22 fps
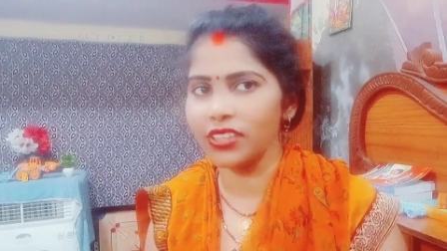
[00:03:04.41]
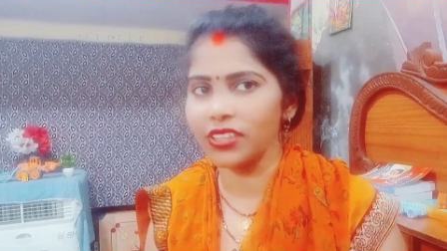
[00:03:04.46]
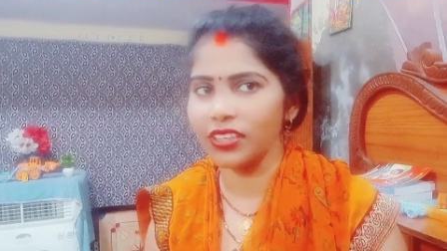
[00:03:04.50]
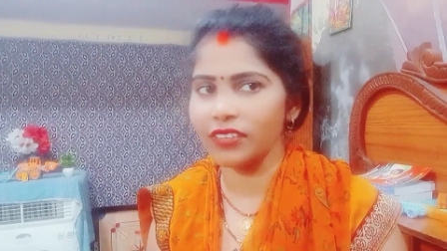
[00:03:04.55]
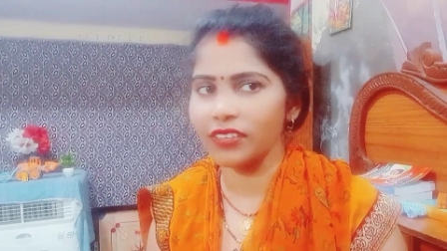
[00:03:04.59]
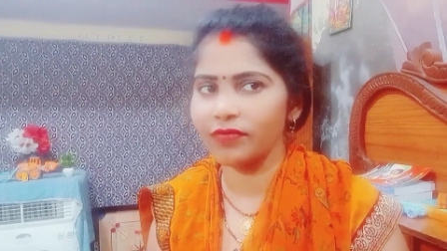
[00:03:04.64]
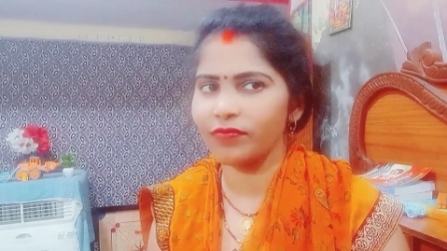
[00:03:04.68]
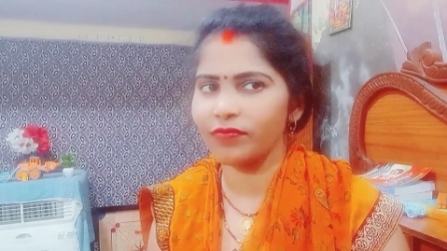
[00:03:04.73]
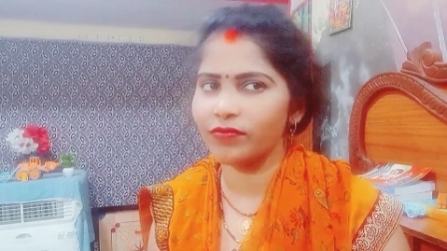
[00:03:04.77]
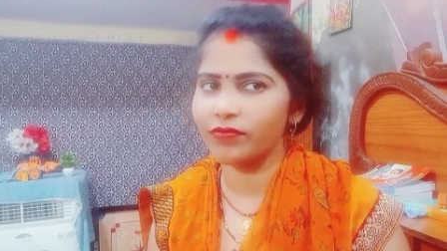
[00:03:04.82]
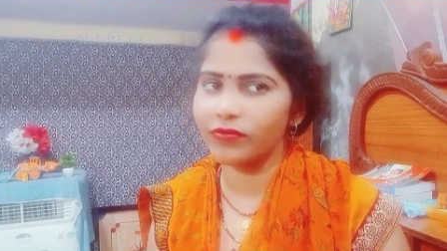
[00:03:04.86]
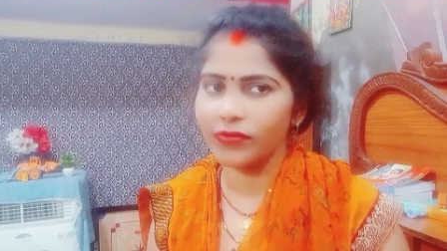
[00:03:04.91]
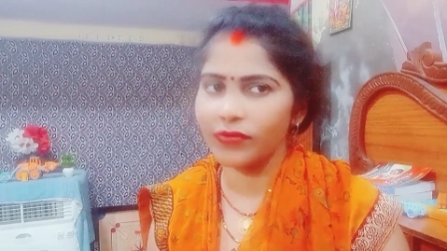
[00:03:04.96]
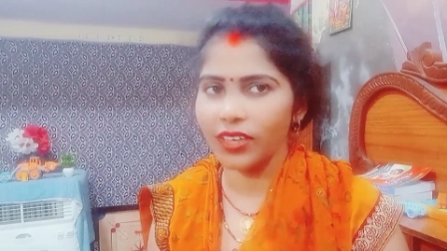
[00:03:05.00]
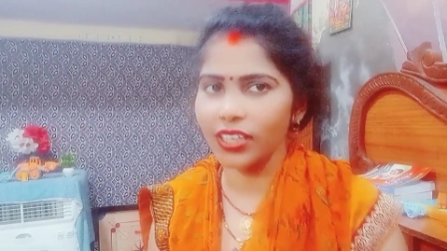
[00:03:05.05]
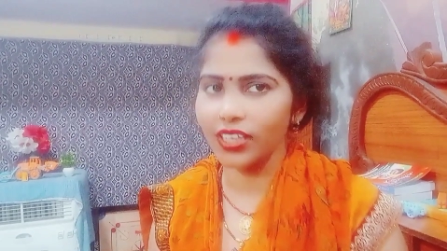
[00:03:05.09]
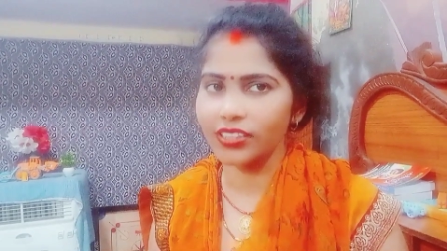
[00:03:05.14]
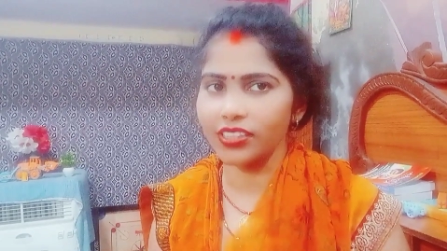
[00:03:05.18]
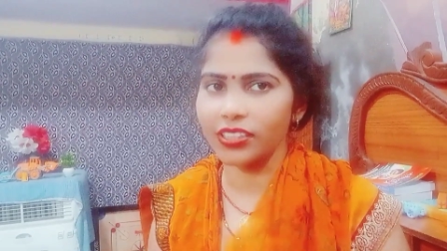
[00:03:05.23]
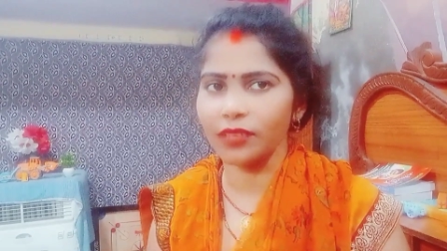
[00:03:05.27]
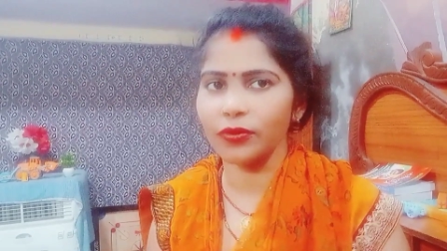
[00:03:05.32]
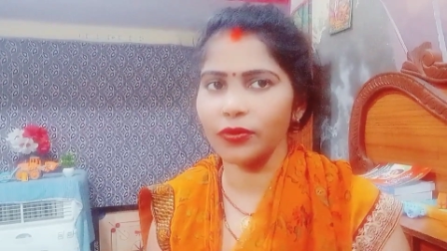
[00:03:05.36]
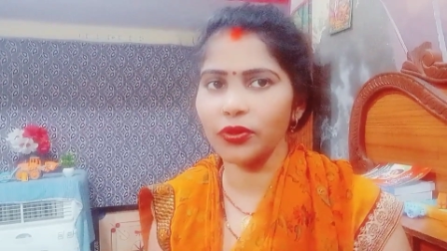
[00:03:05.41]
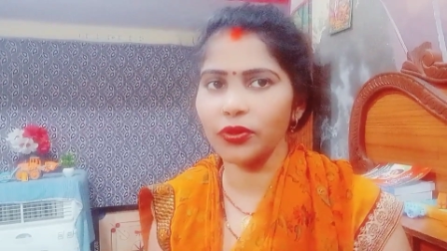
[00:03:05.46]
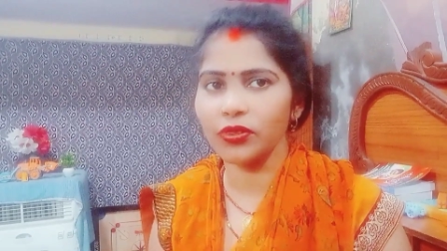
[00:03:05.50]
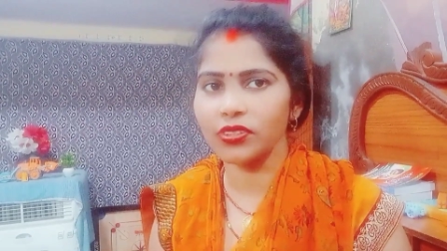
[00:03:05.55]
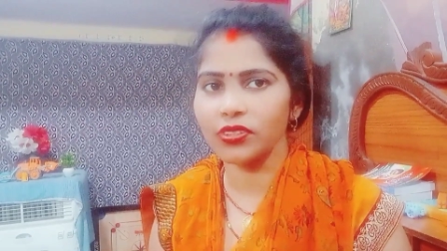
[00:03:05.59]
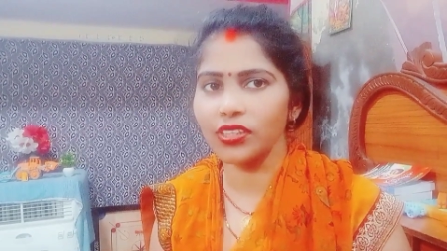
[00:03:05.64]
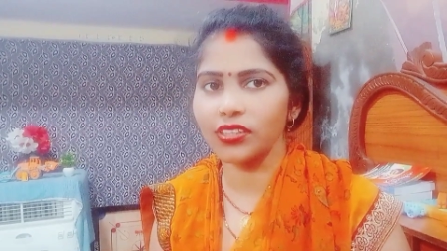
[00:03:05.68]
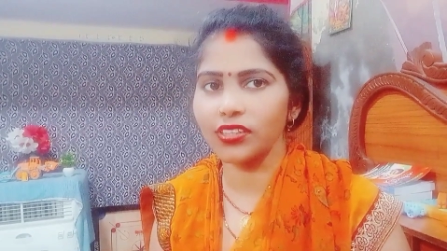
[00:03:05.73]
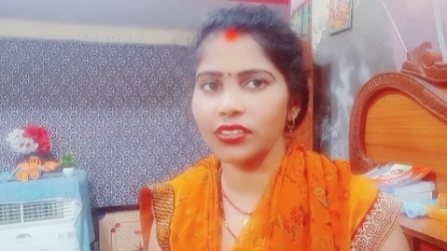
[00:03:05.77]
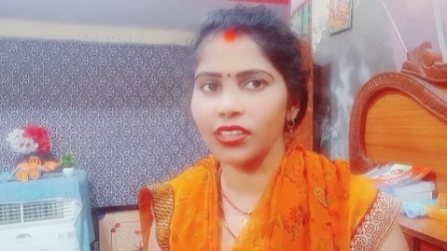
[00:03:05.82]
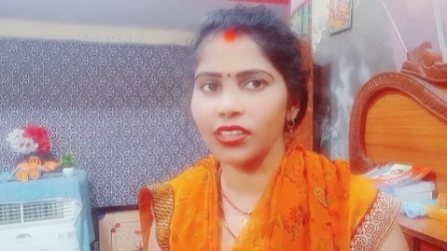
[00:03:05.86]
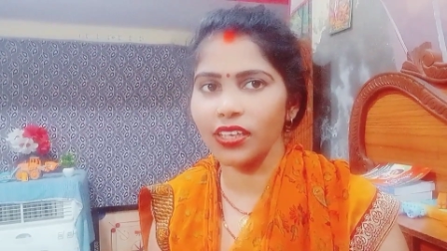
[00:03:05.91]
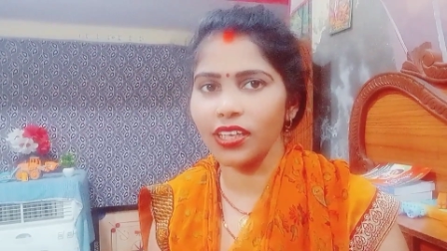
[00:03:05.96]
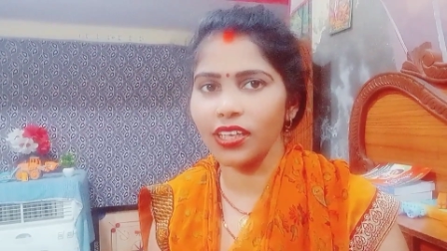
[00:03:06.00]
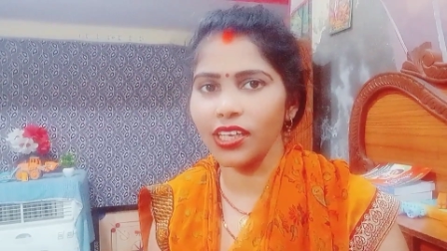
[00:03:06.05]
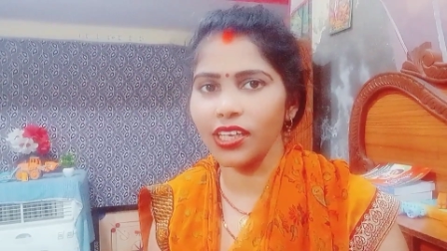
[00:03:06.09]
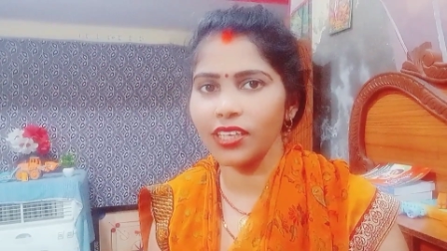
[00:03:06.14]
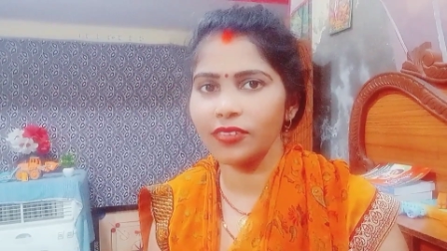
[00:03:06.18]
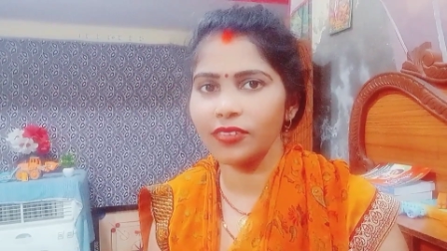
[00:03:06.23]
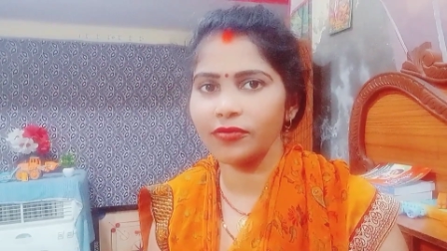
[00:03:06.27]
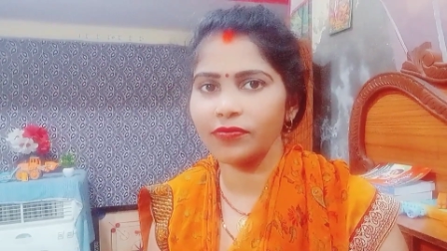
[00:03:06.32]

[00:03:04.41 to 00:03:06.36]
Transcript: जाए ऐसा भी हो सकता है